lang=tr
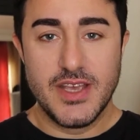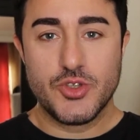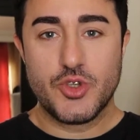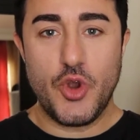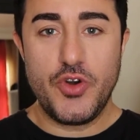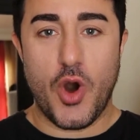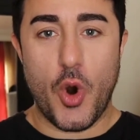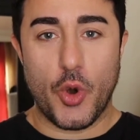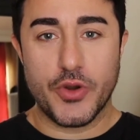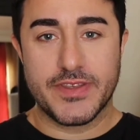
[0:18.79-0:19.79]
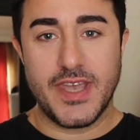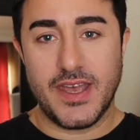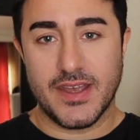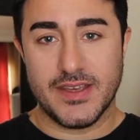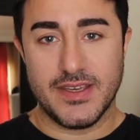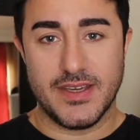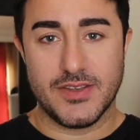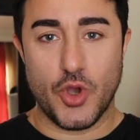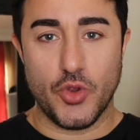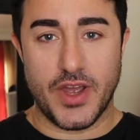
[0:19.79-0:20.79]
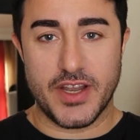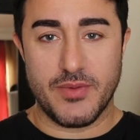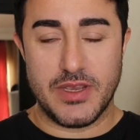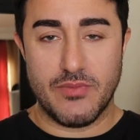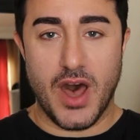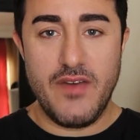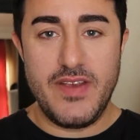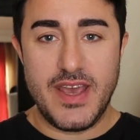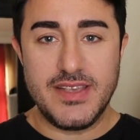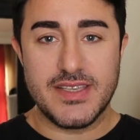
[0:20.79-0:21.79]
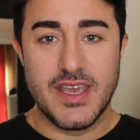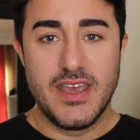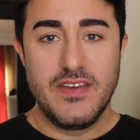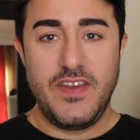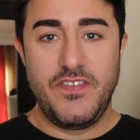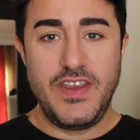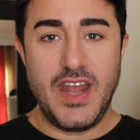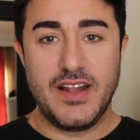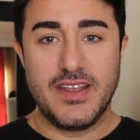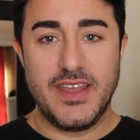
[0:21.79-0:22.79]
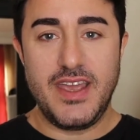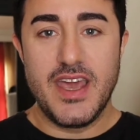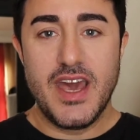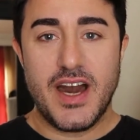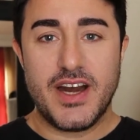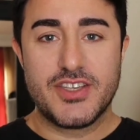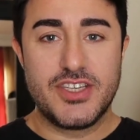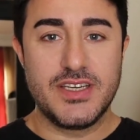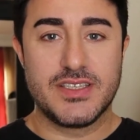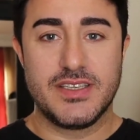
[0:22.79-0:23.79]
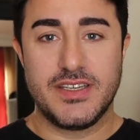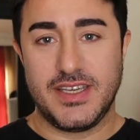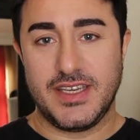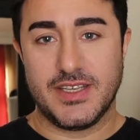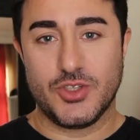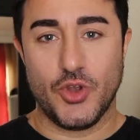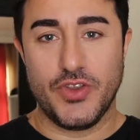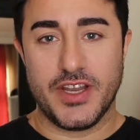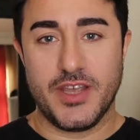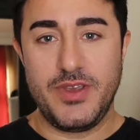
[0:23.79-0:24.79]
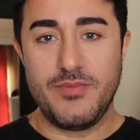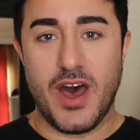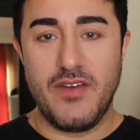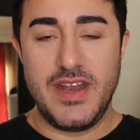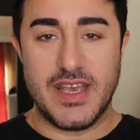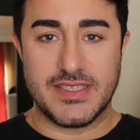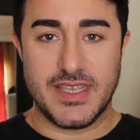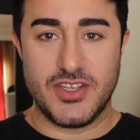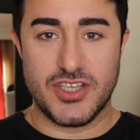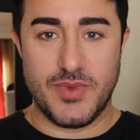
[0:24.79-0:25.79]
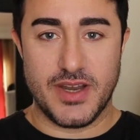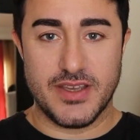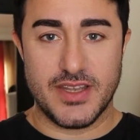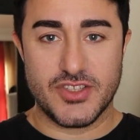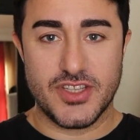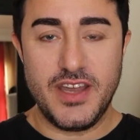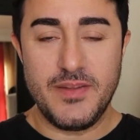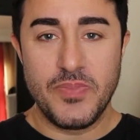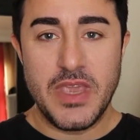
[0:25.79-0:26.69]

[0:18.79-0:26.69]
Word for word: sonra orta e, tonlarda bir mavi lens ve finalde de açık e, tonlarda bir mavi lens deneyeceğim arkadaşlar.